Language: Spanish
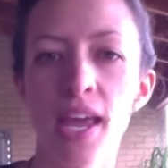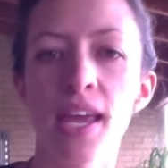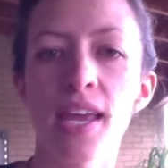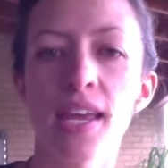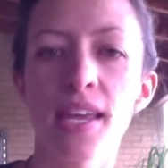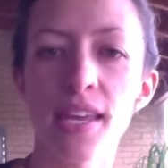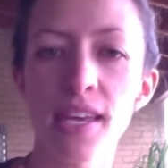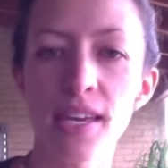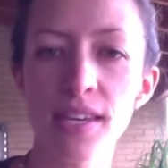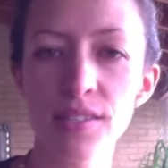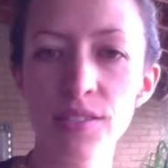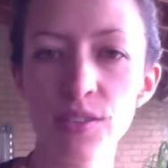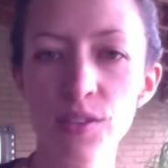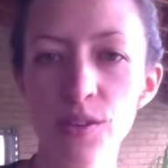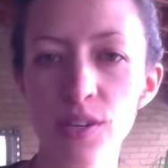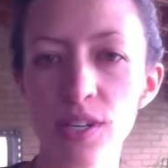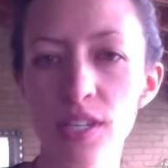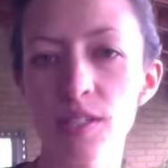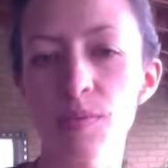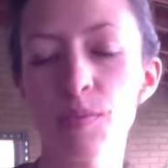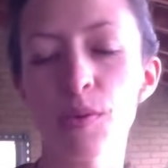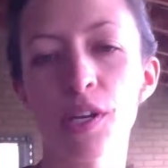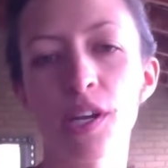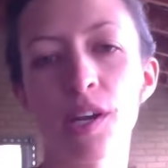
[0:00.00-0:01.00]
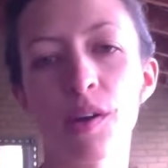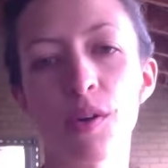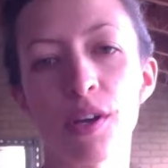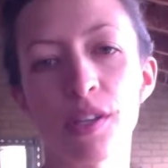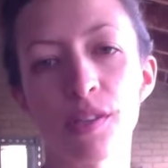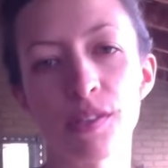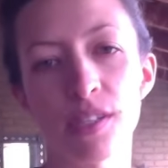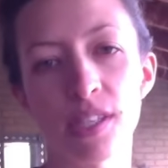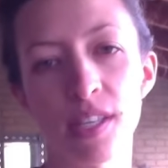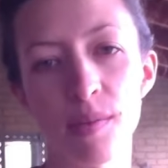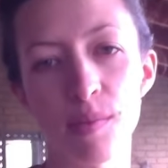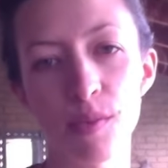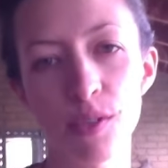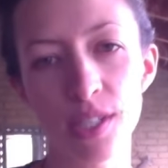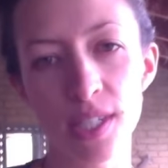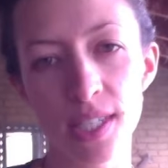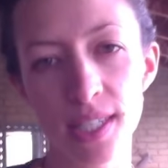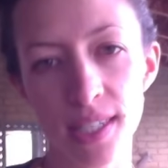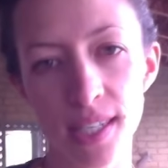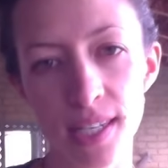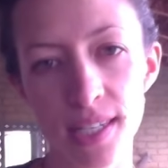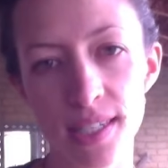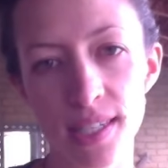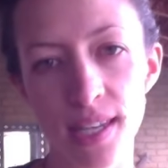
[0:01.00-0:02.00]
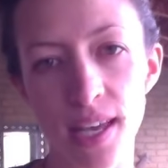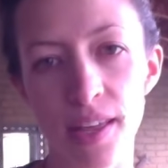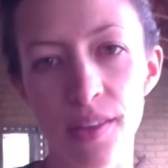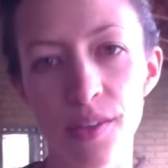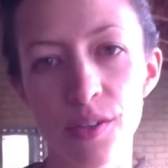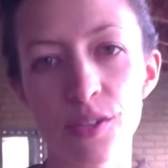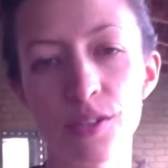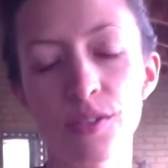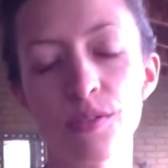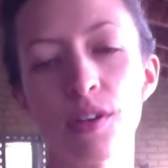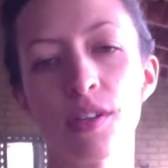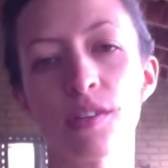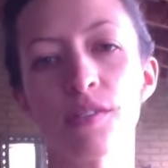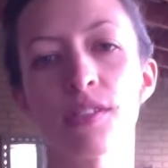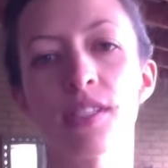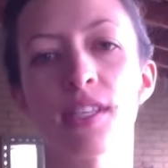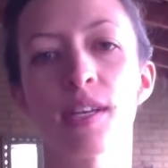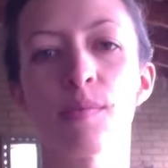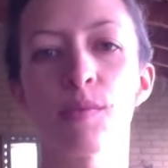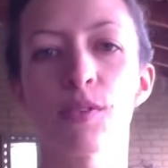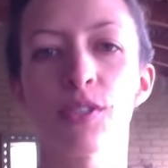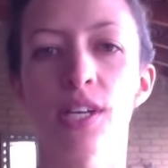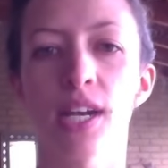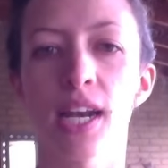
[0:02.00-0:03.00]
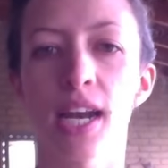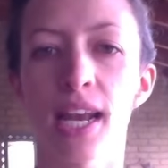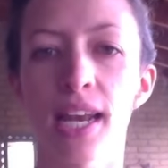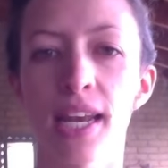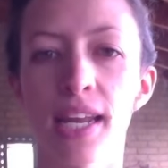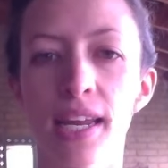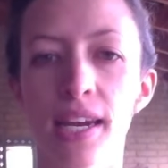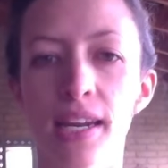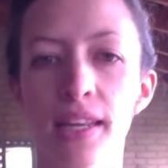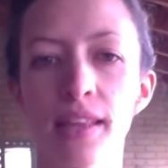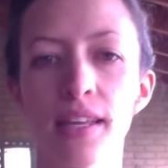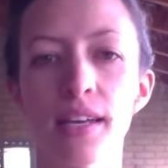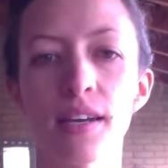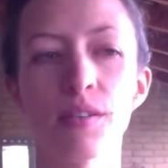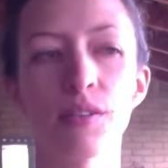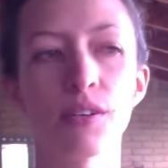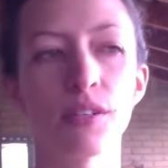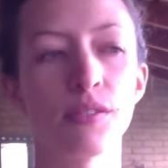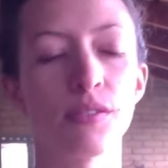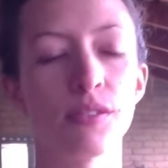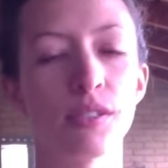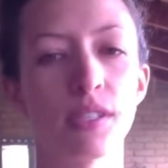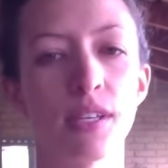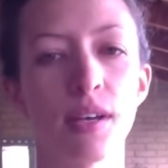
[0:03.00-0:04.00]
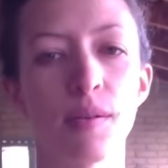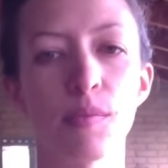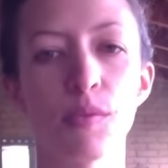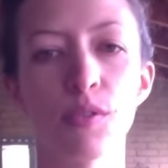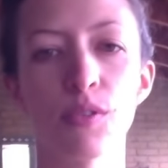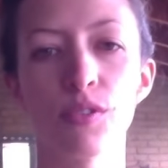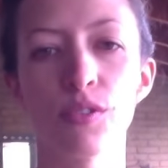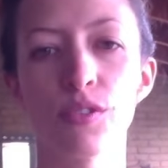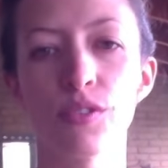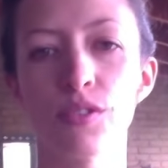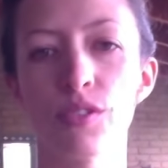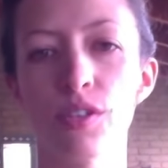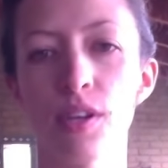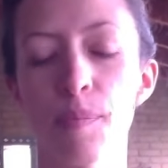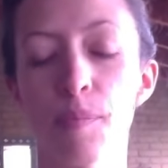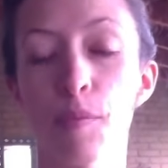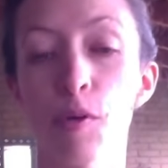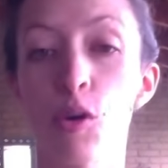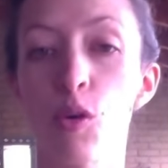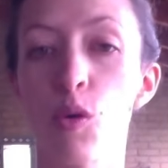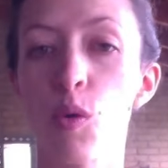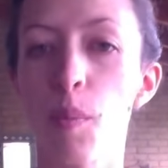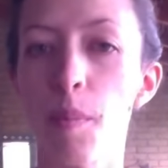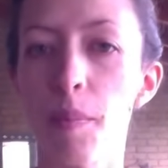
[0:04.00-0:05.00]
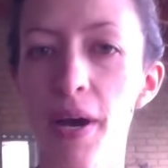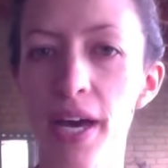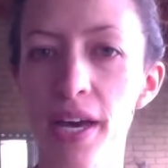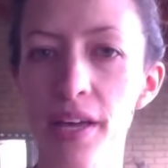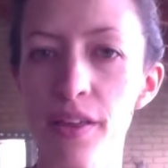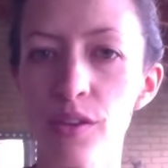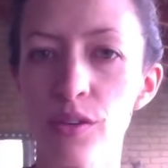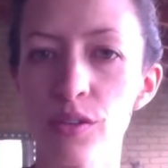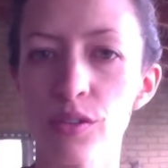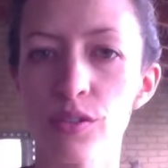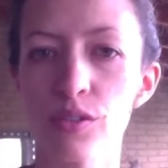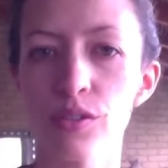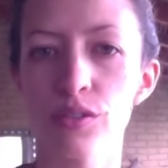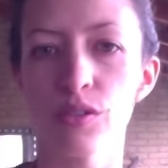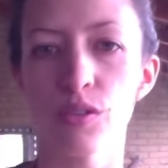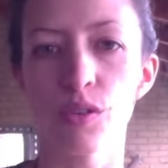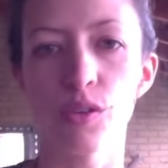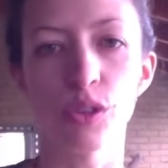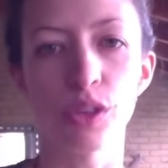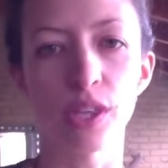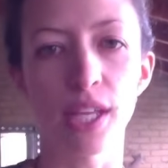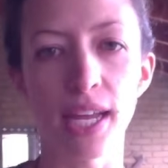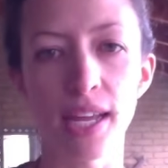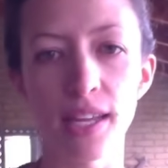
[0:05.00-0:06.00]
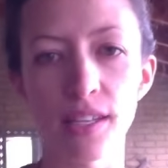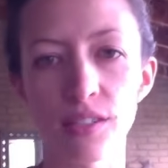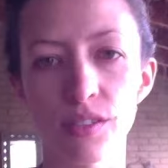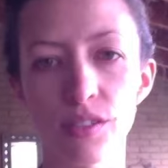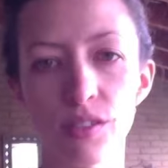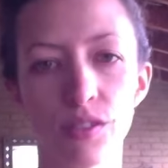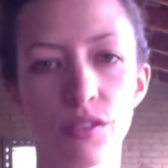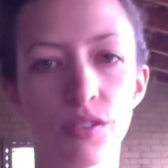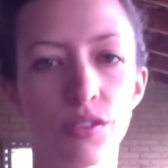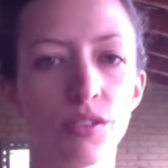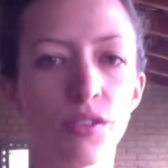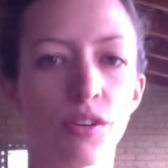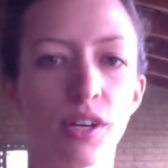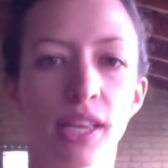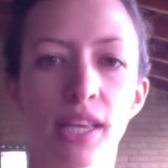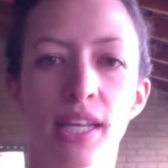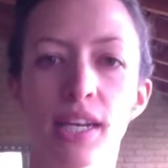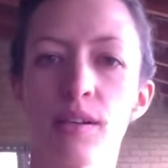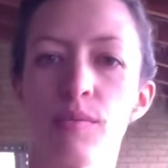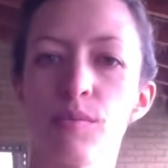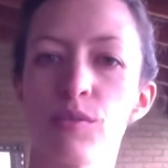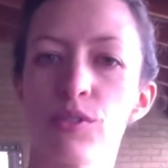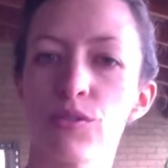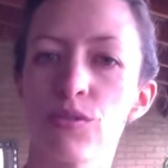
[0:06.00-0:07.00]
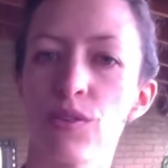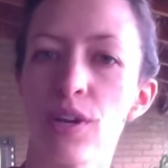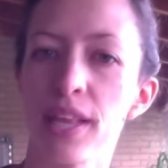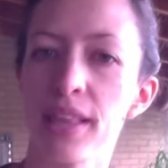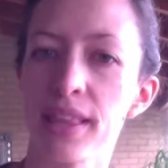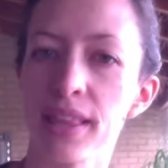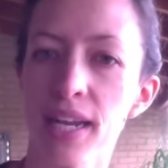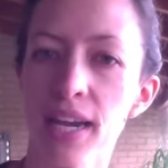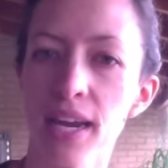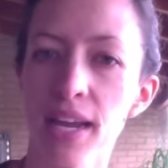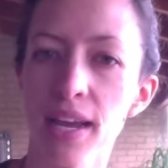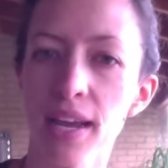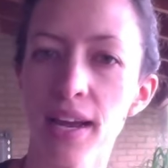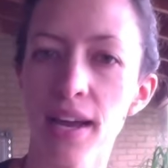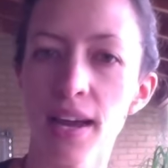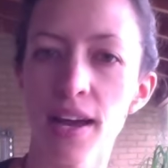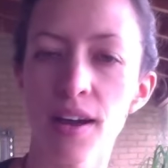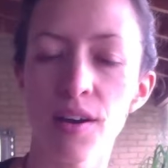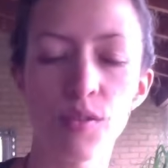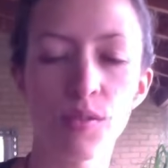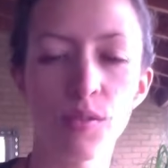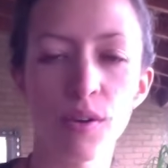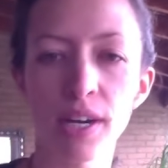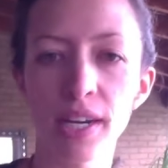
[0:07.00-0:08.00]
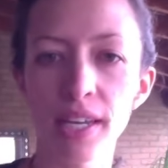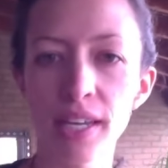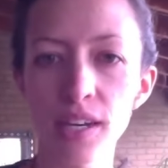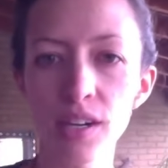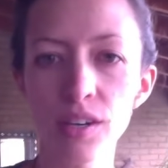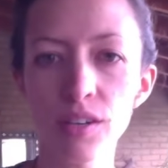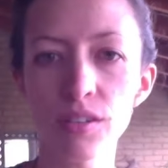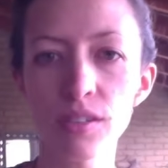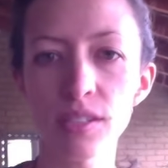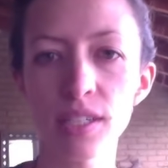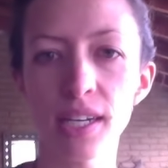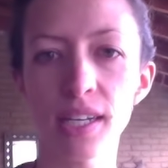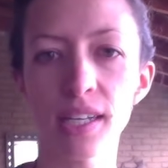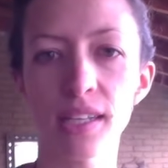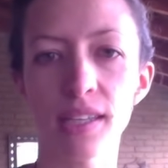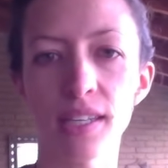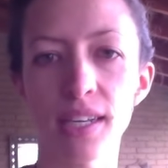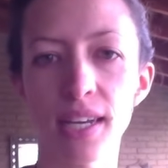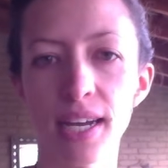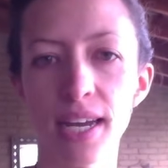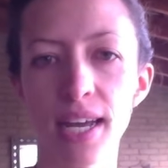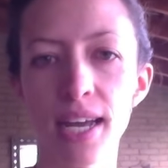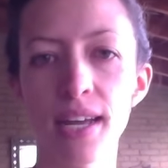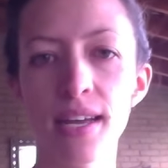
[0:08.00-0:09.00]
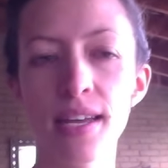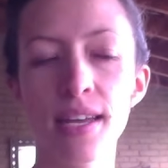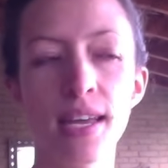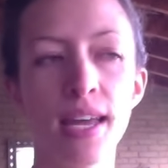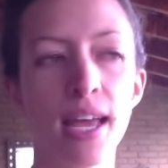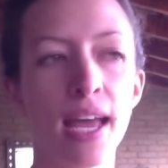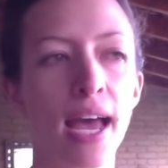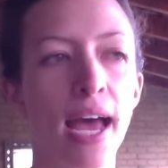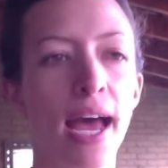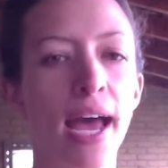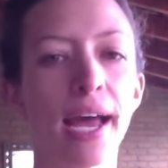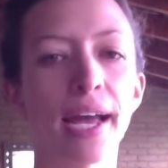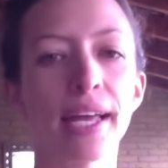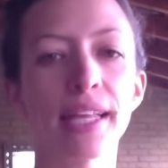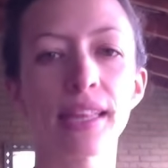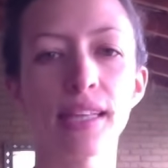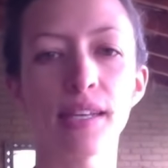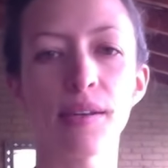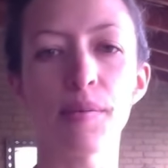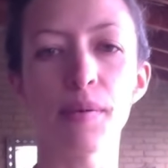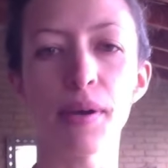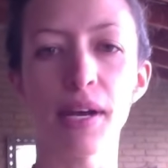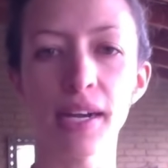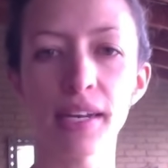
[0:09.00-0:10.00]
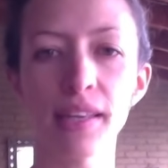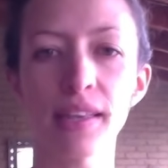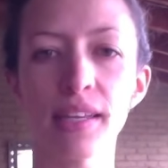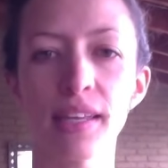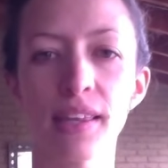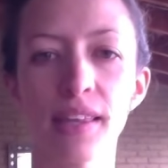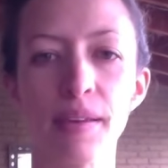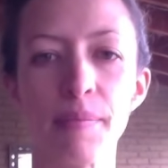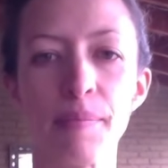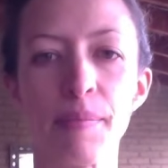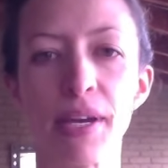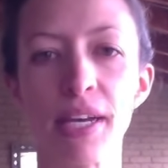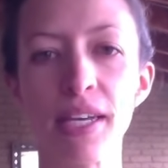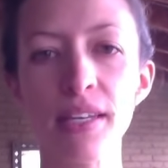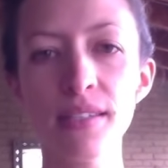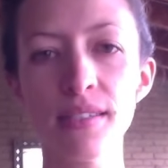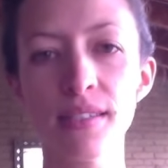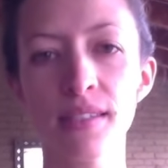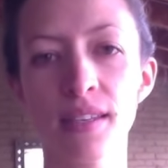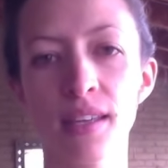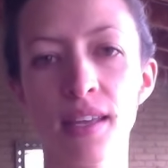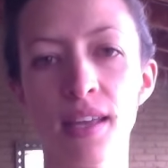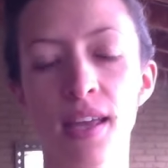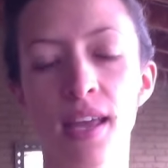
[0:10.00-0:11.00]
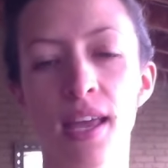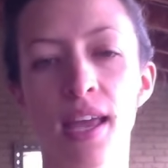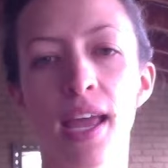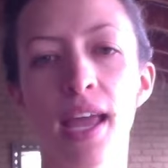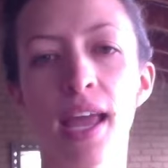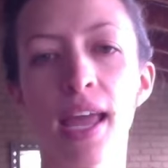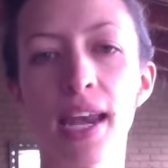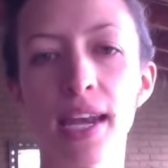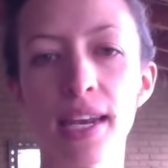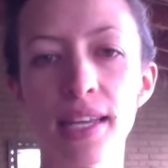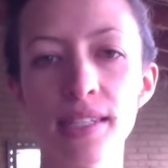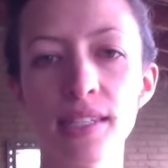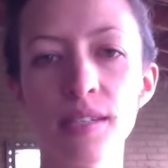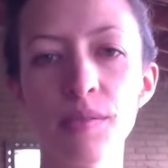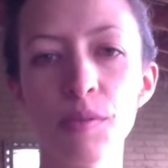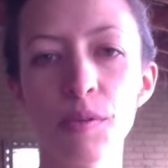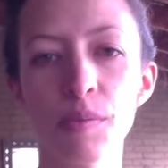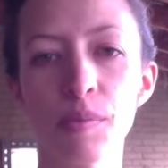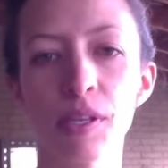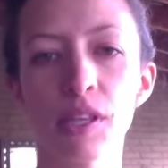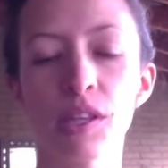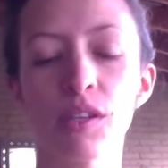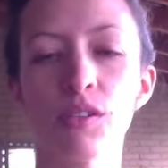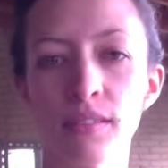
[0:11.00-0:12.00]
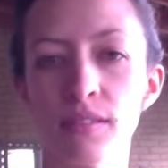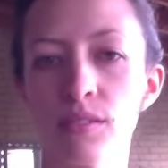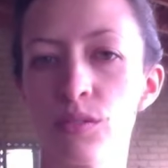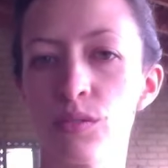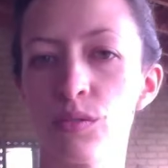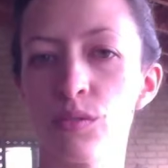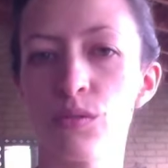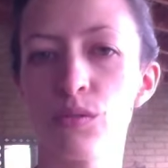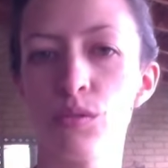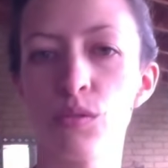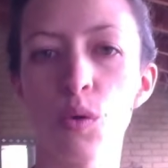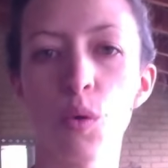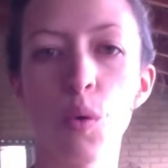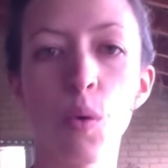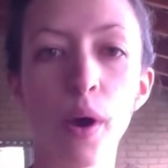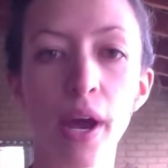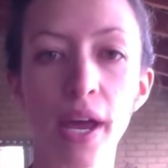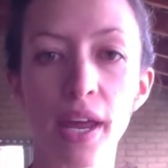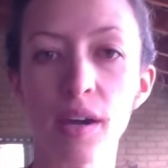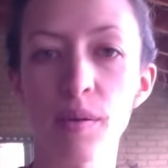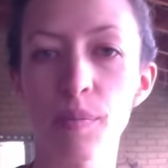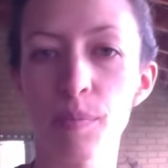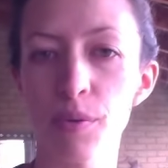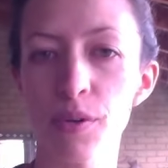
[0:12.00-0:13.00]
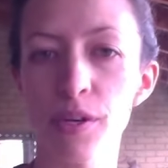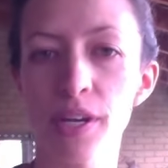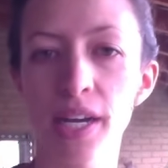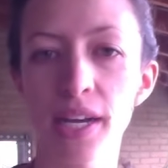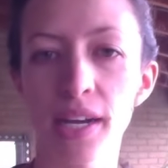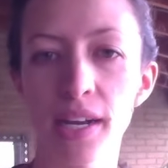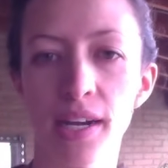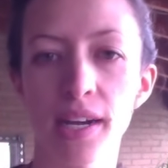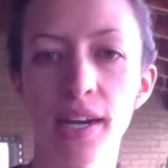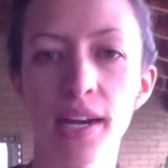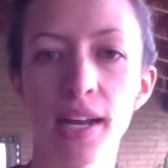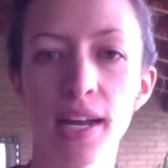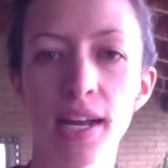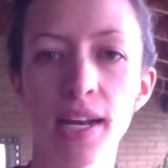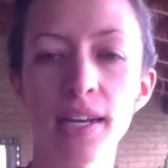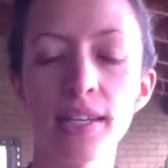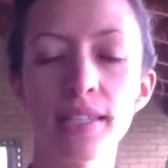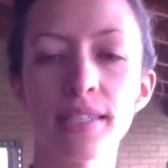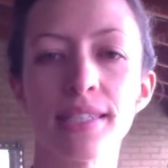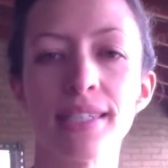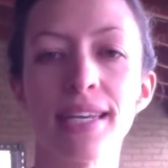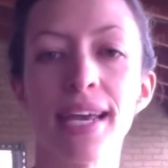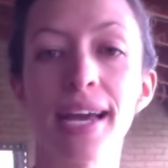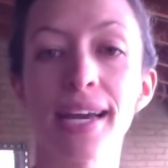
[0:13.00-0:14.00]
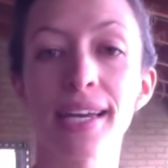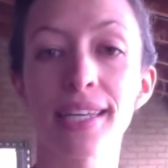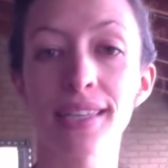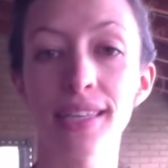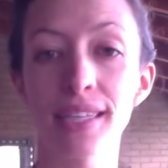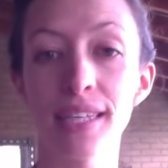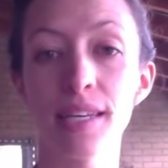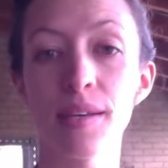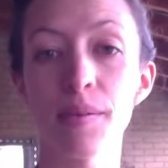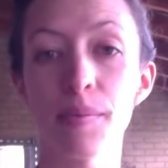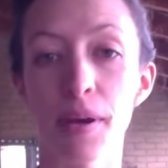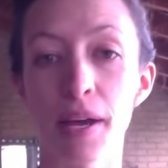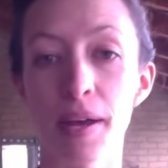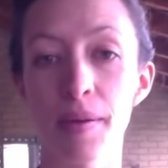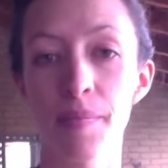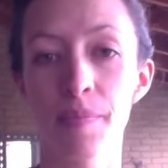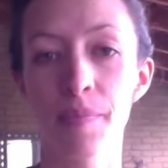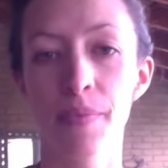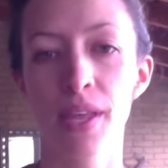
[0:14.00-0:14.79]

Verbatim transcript: Y esto es porque cuando estamos estresados, cuando estamos en alerta, cuando estamos preocupados o tensos o que tenemos una entrega o cualquier cosa que te haga activarte de más, en ese momento tu cuerpo en general se activa